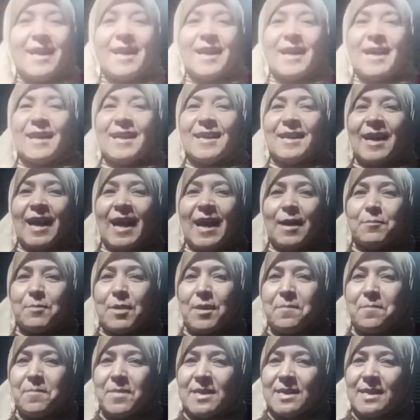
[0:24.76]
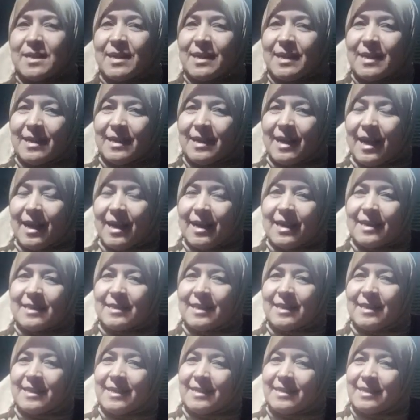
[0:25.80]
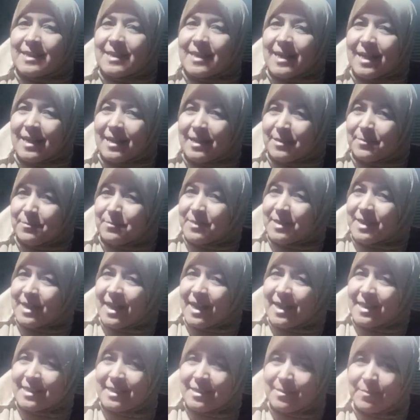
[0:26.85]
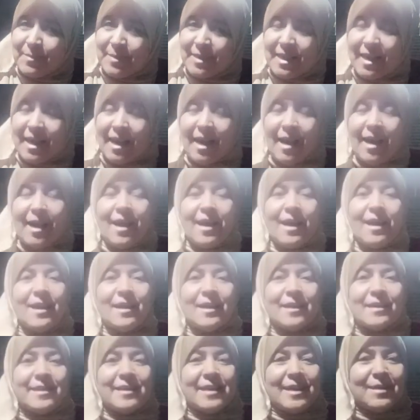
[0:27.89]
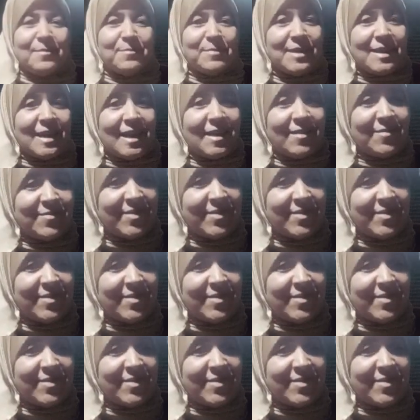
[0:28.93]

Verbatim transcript: الحمام من الحاجات اللي احنا نحب نهدي بيها نعملها في